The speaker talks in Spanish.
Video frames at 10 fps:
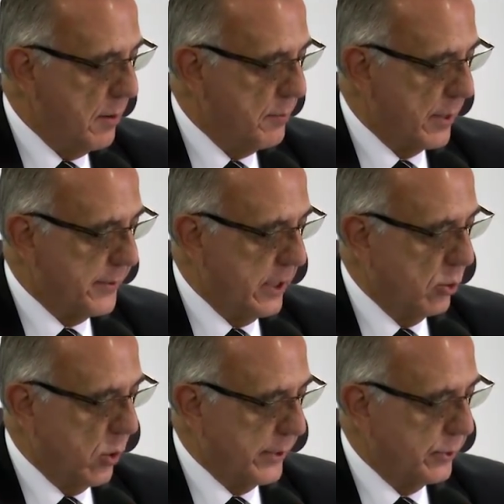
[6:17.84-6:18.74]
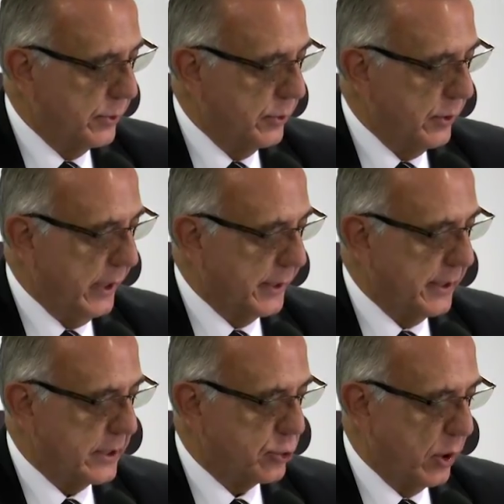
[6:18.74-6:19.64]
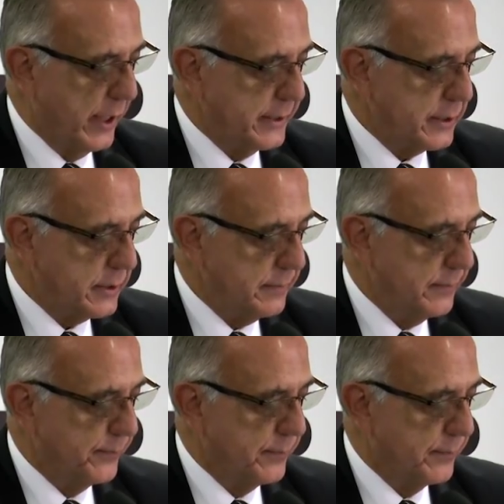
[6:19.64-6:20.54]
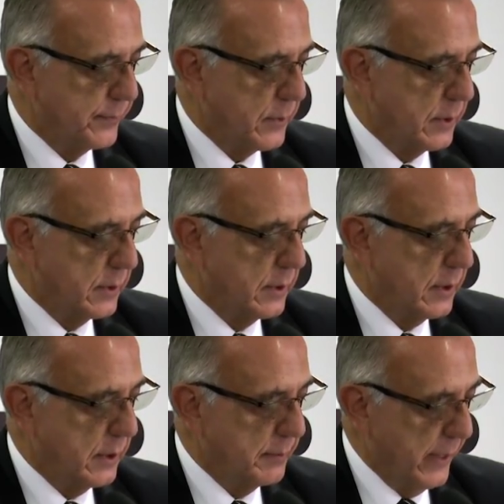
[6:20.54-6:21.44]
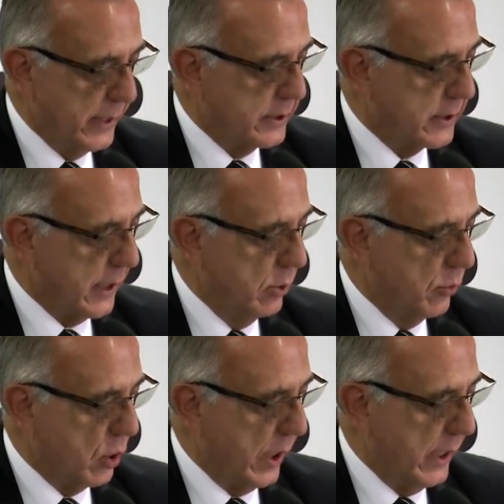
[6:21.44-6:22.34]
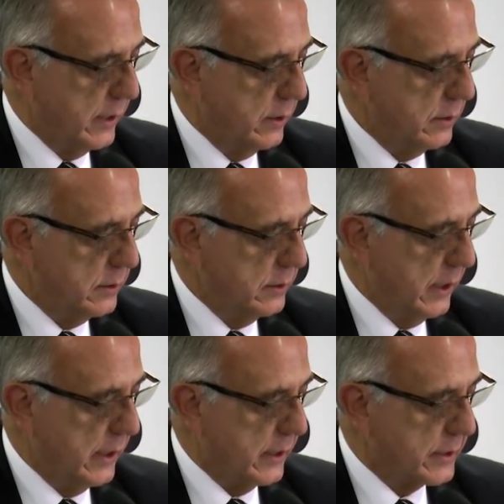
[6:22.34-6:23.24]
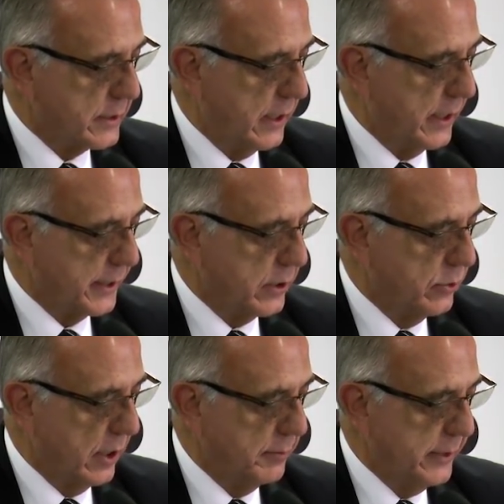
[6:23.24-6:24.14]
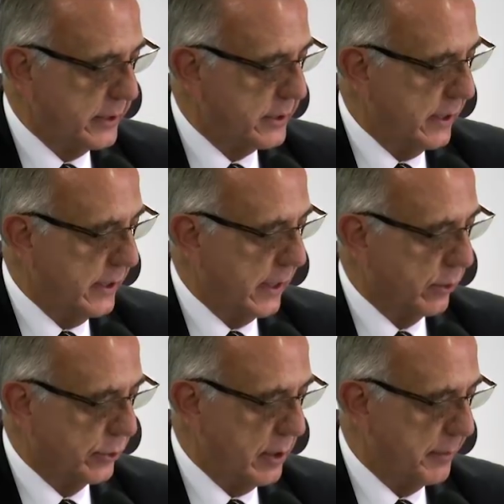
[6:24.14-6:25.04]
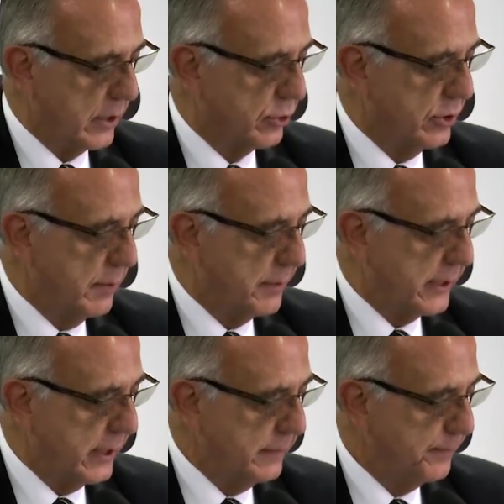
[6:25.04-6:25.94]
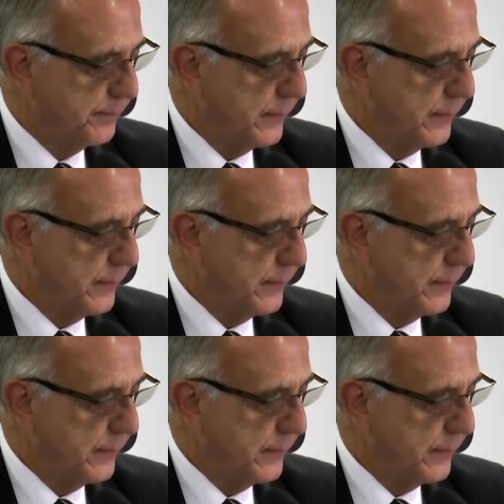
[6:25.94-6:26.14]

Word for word: Marvin Eduardo Herrera Solares, magistrado vocal de la Sala Regional Mixta de la Corte de Apelaciones de Petén